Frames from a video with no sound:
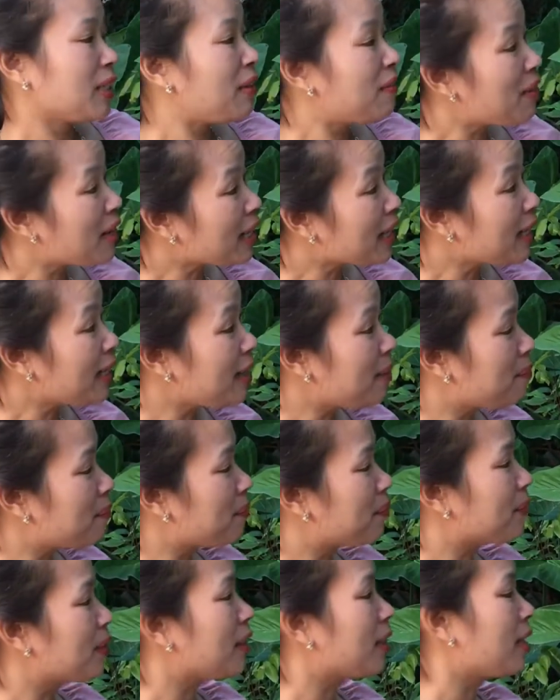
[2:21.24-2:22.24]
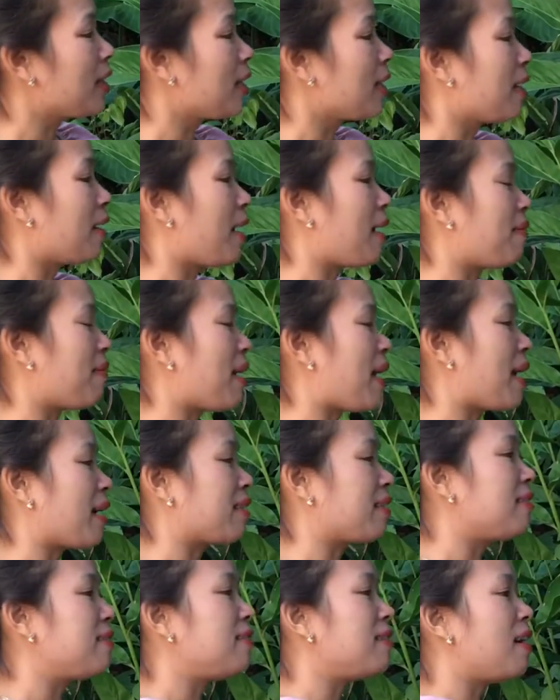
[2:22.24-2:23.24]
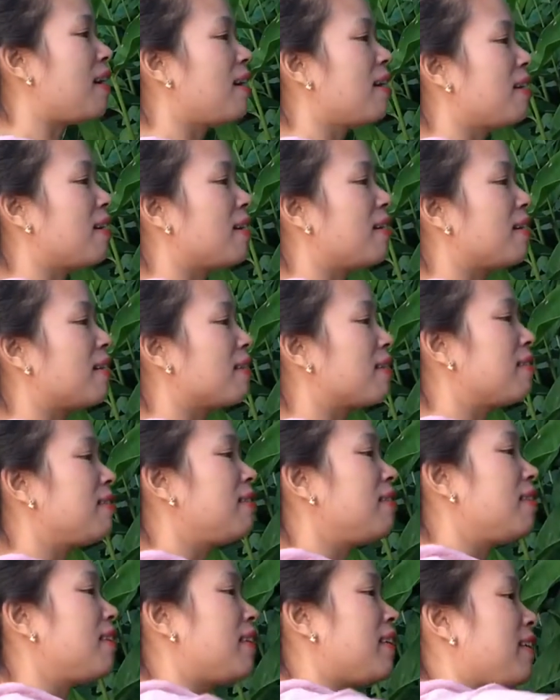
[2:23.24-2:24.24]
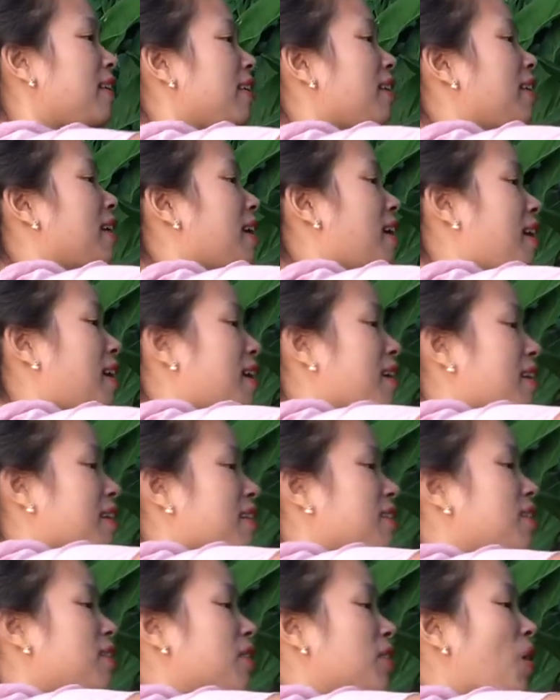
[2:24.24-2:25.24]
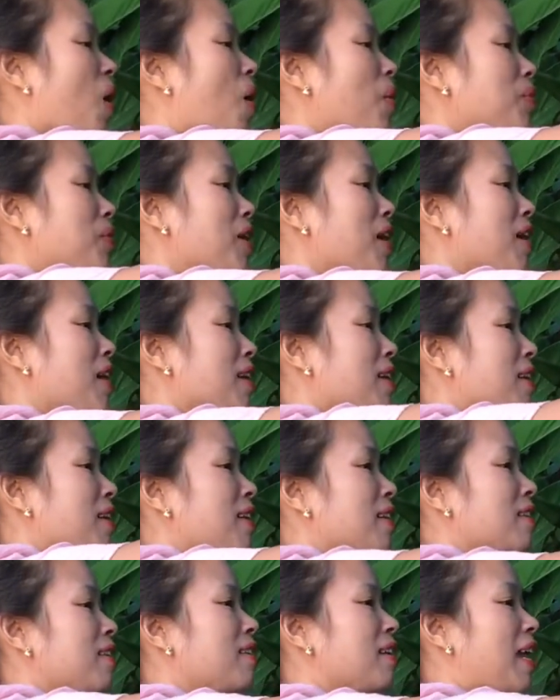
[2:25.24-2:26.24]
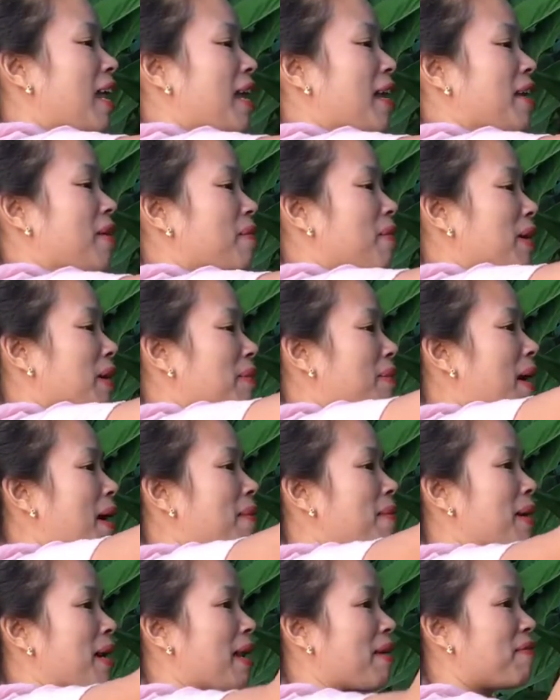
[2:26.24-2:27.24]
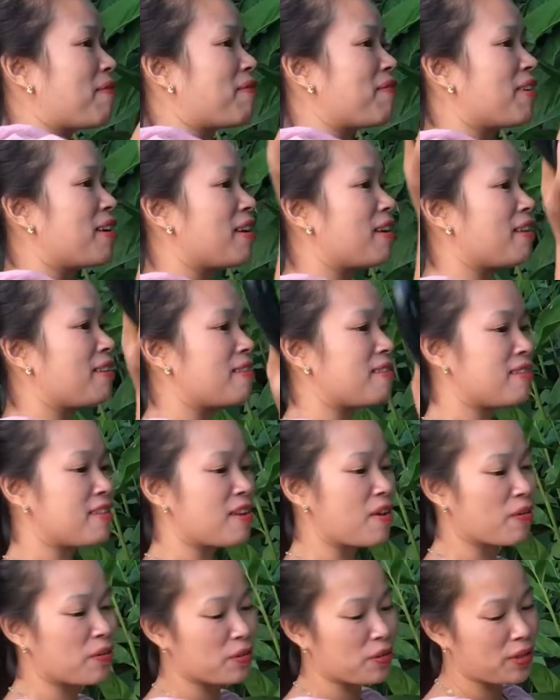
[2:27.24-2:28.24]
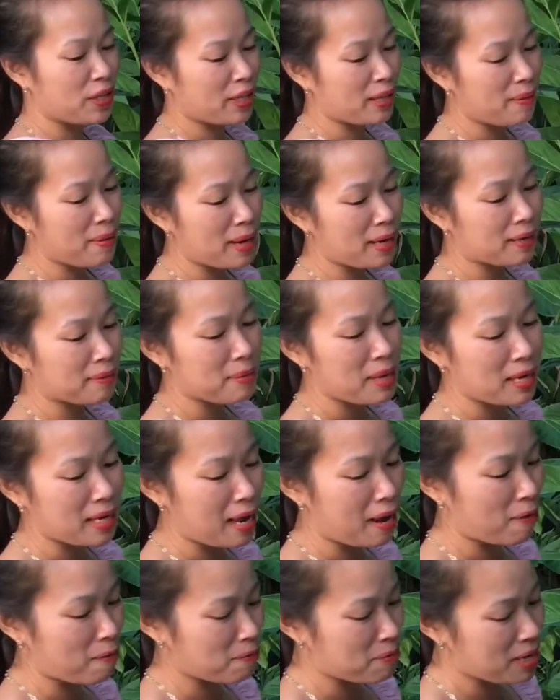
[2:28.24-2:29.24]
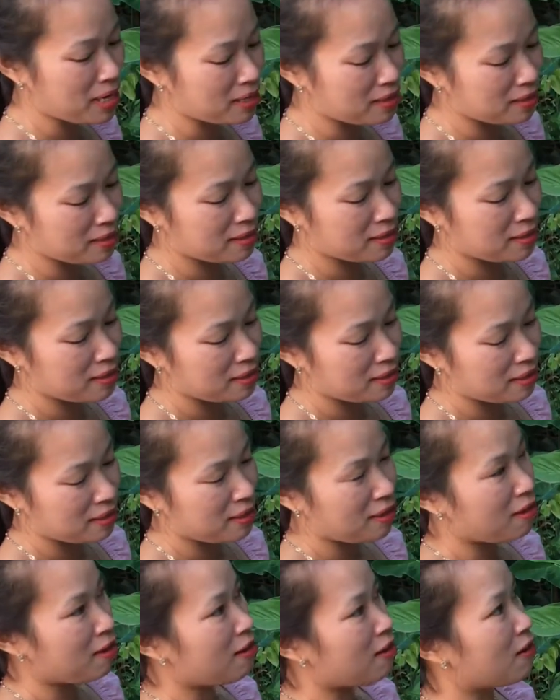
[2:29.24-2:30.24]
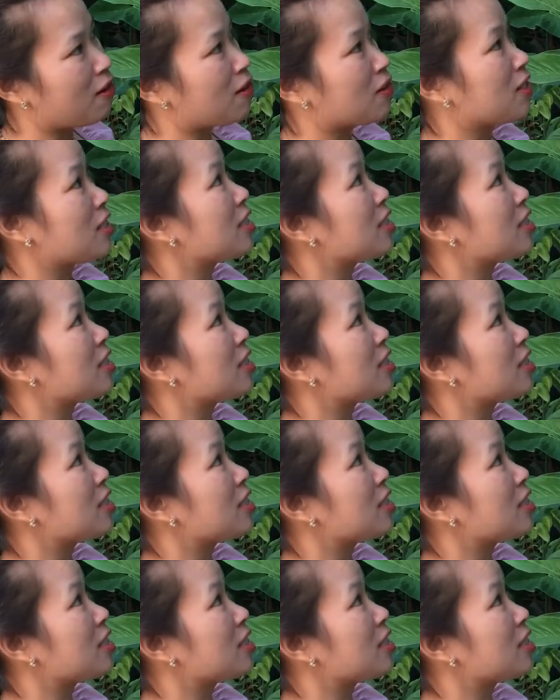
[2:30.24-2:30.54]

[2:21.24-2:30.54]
và kìm à, và cưa cưa thì à, cưa top nhé cưa này nếu mà các bác mà làm vườn nhiều rồi thì các bác bác nào cũng biết nó